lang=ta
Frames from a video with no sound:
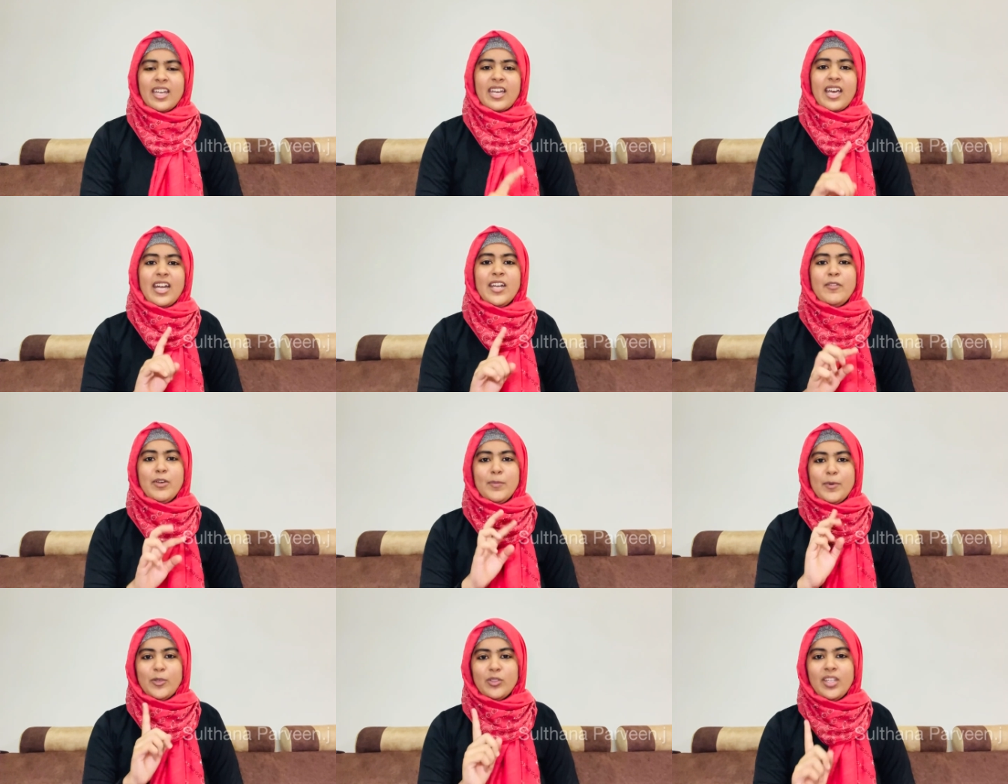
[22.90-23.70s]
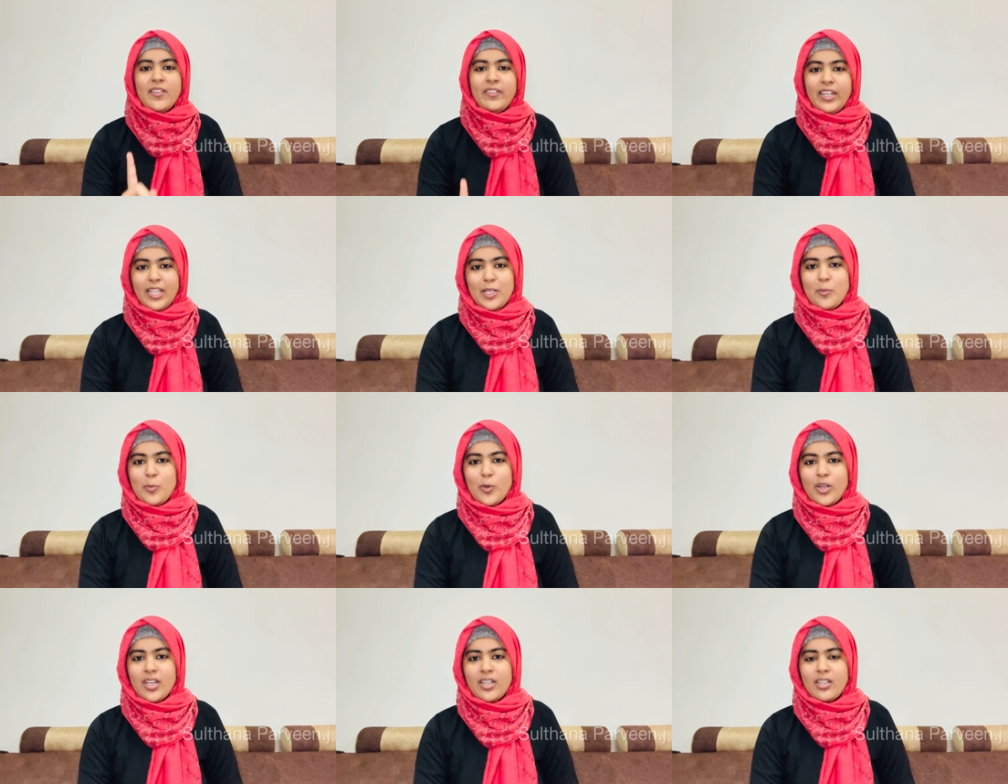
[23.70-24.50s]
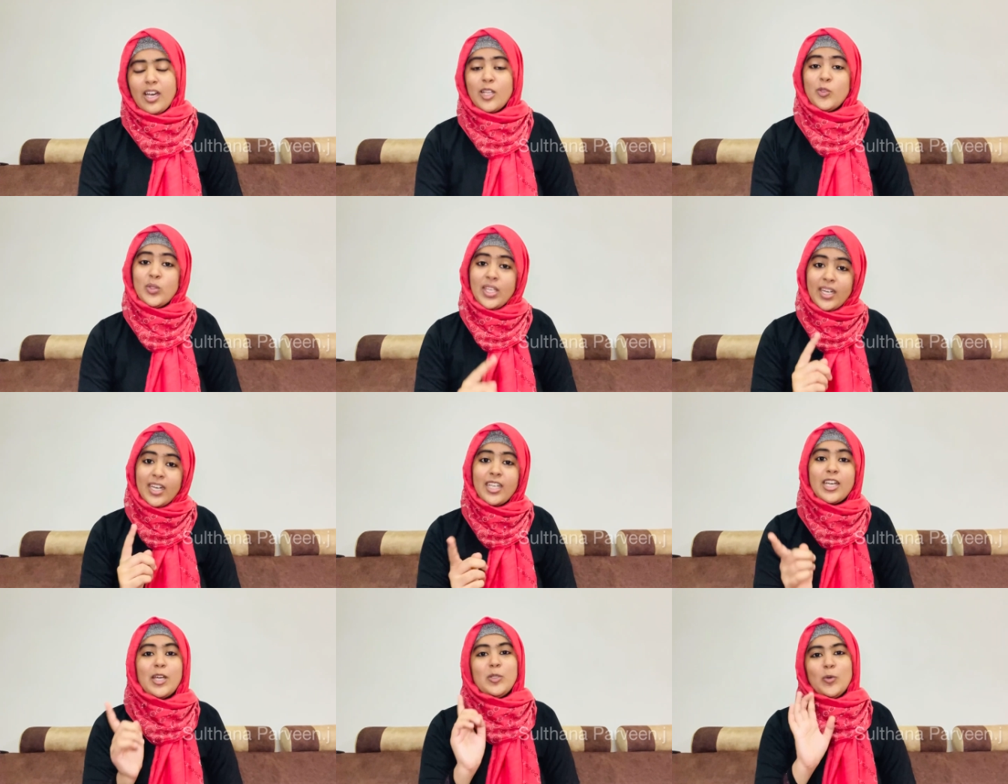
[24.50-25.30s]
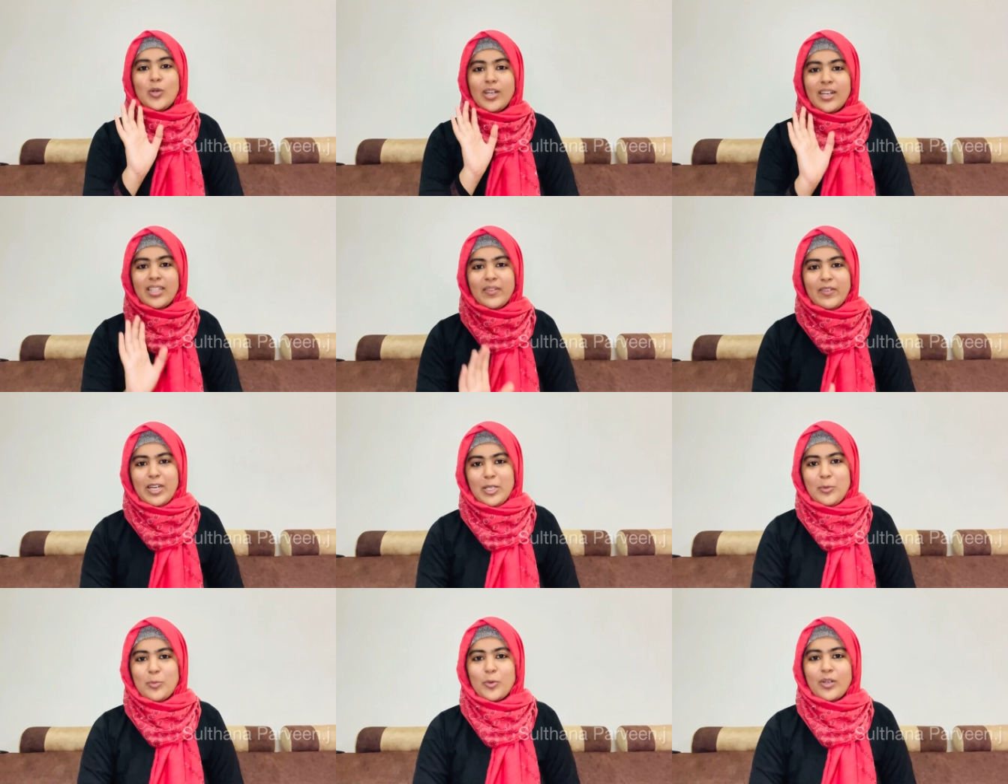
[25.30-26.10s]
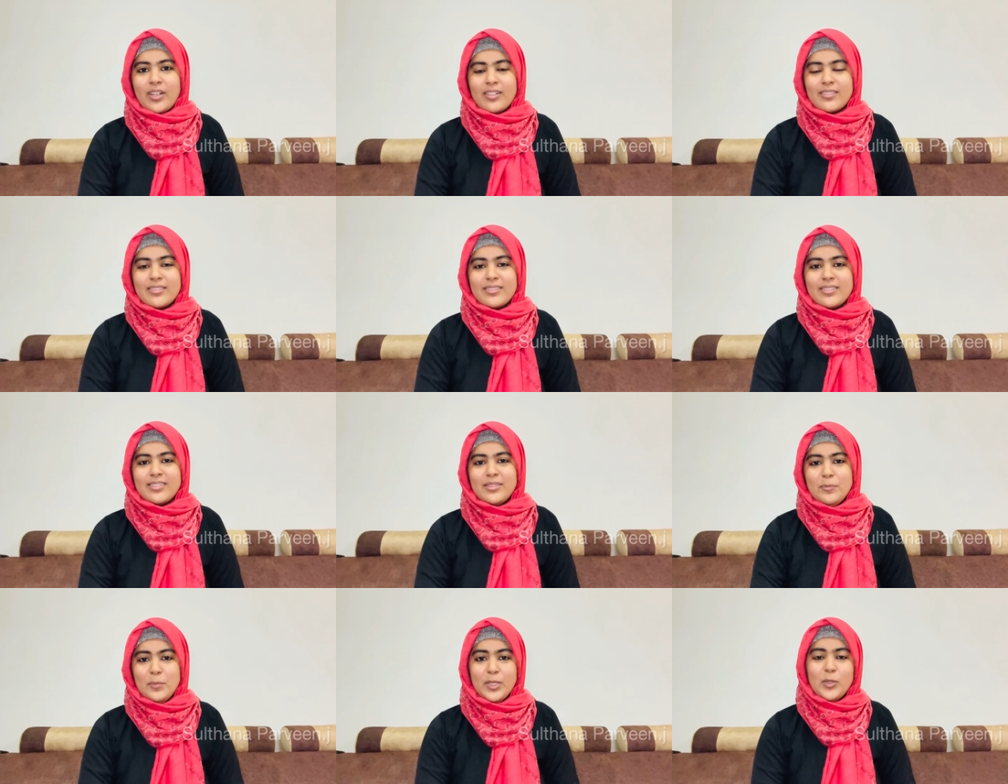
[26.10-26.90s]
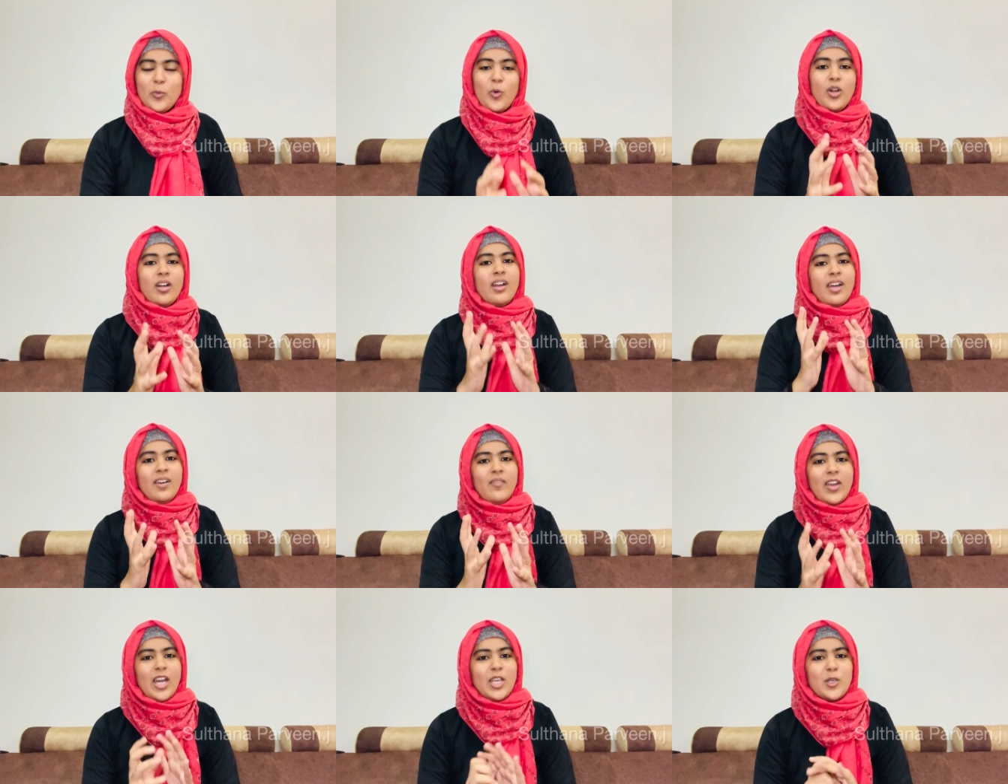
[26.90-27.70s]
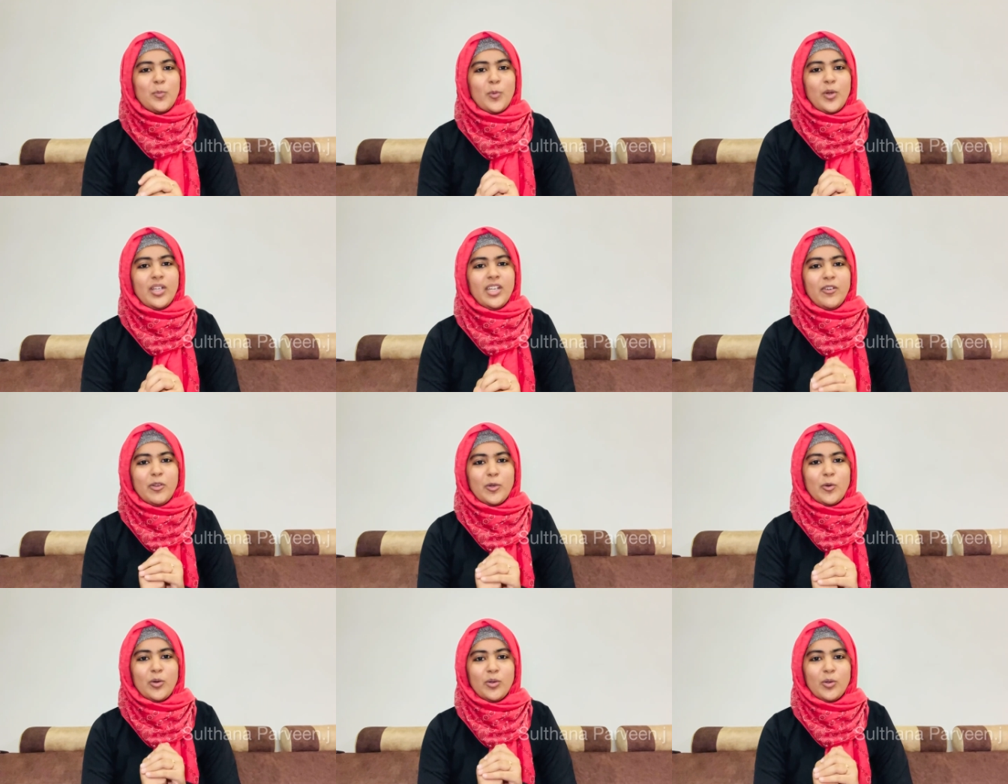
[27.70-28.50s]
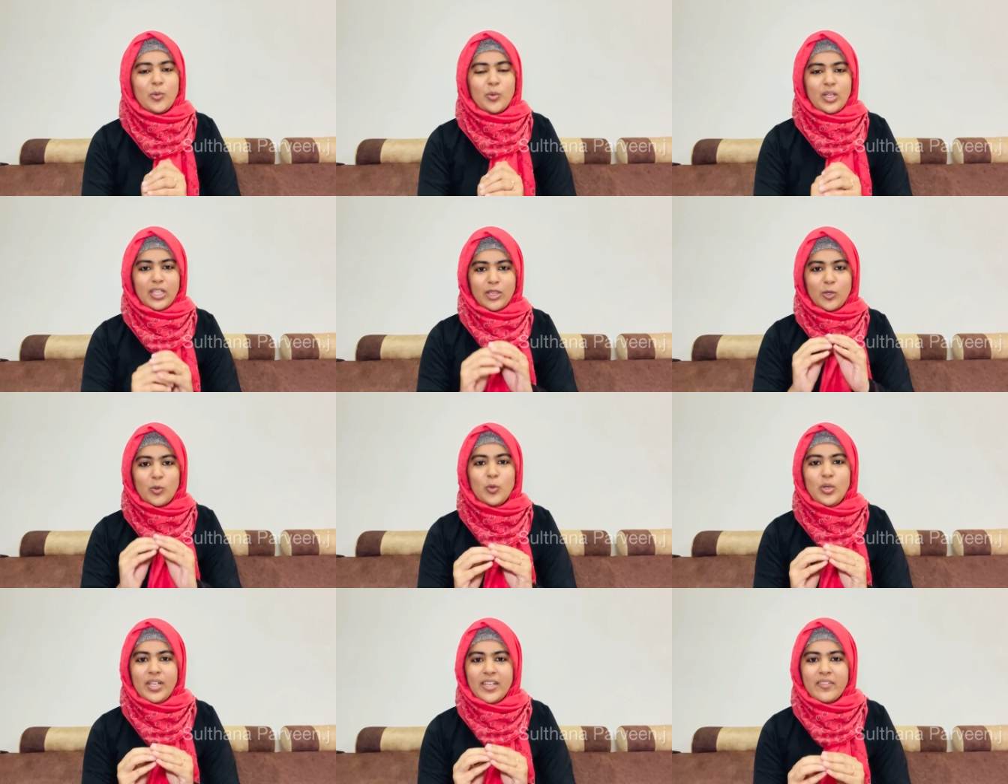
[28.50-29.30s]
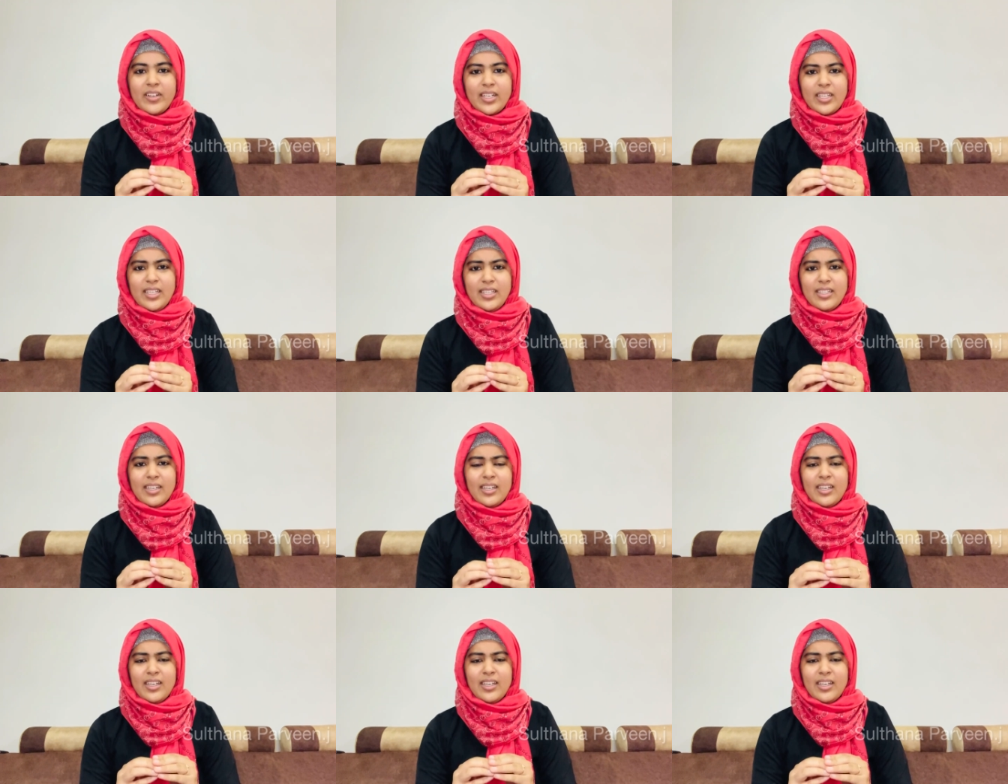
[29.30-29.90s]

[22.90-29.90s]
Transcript: கணவர் மட்டும்தான் வேலைக்கு போகிறார் அதுவும் என்னைக்காவது ஒரு நாள் தான் வேலைக்கு போகிறார் அந்த ஒரு நாள் வேலைக்கு போயிட்டு அவர் கொடுக்கக்கூடிய அந்த கூலியை வாங்கி